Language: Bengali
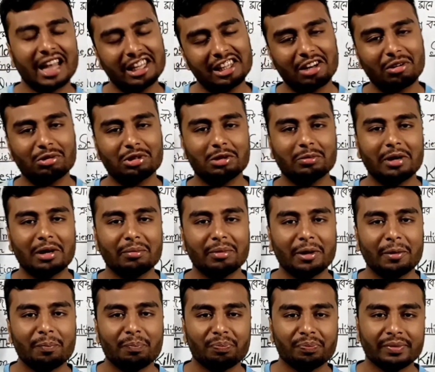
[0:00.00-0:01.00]
গ্যাদার করতে পারবে
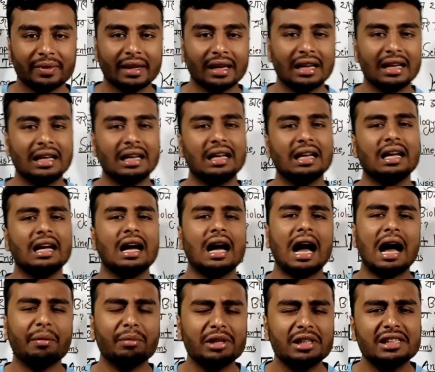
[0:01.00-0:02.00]

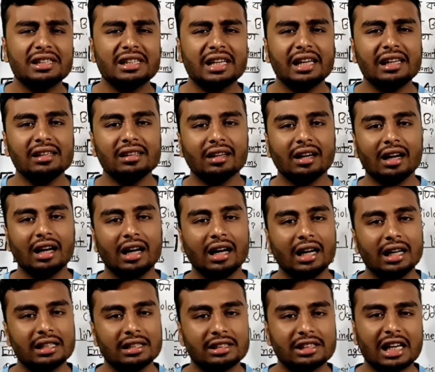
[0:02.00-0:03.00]
আমি নিজেই
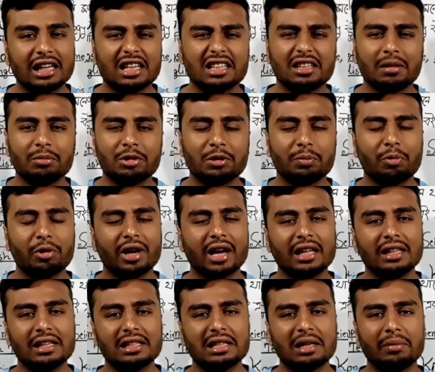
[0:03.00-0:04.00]
চারটা সাবজেক্ট পরীক্ষা
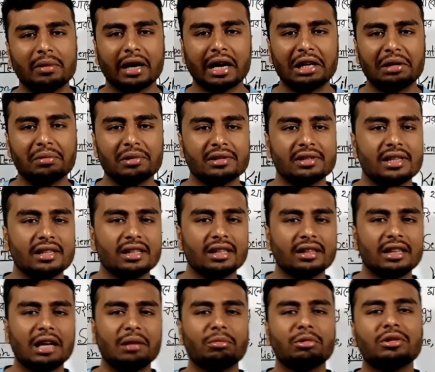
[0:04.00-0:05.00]
দিয়েছিলাম ঢাকা ইউনিভার্সিটিতে
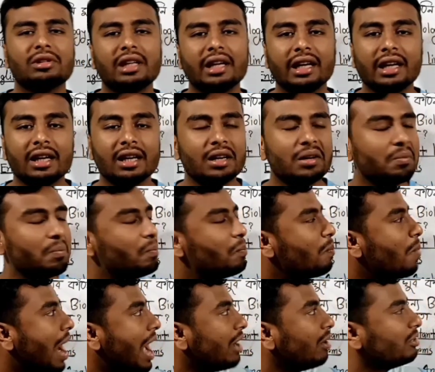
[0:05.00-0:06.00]
তার মধ্যে
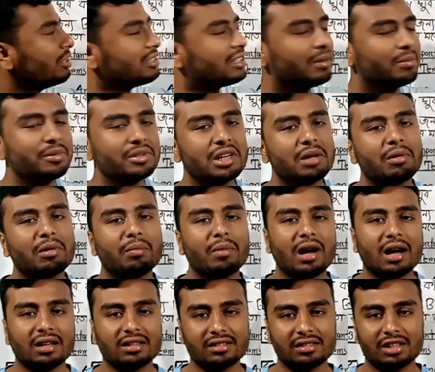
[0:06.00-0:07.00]
বায়োলজি সাবজেক্ট আমার
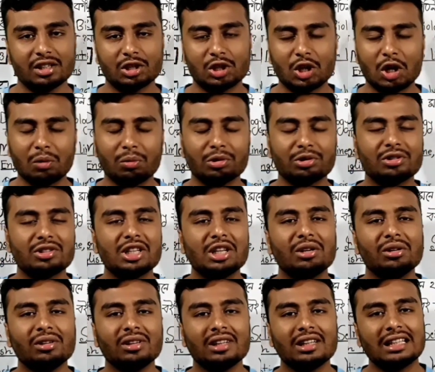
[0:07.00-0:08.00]
মার্কস সর্বোচ্চ ছিল
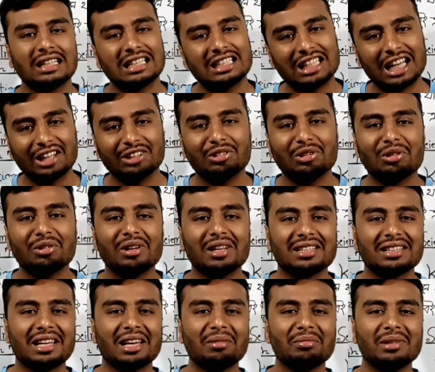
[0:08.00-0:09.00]
যার দরুন
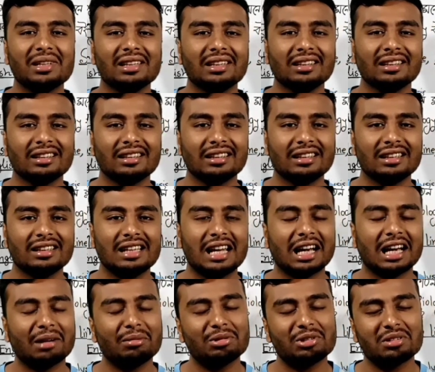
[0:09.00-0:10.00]
আজকে আমি
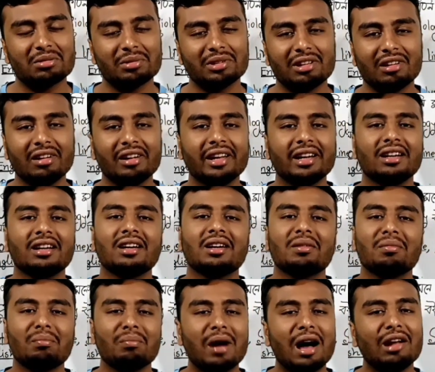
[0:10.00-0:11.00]
ঢাকা বিশ্ববিদ্যালয়ের
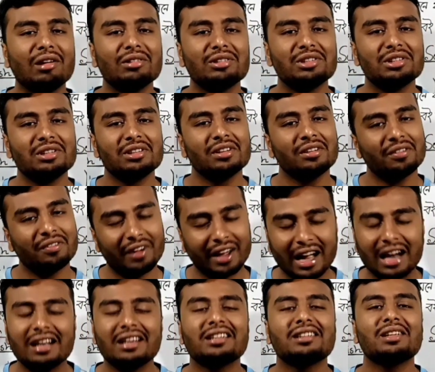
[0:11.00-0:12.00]
বায়োলজি
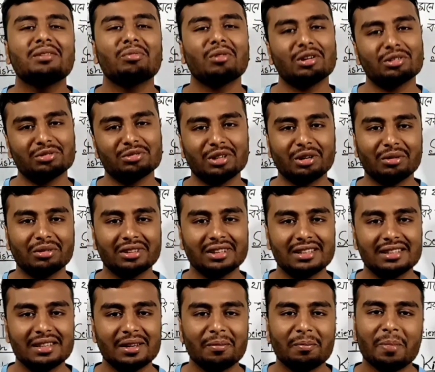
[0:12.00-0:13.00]
ফ্যাকাল্টিতেই পড়াশোনা
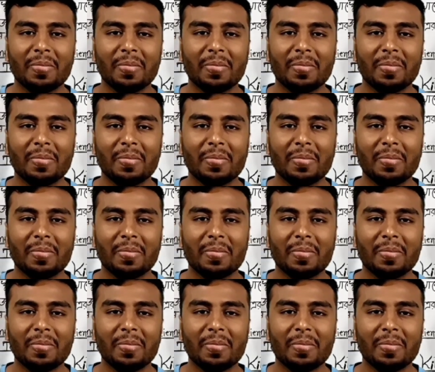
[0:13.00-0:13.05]
করতেছি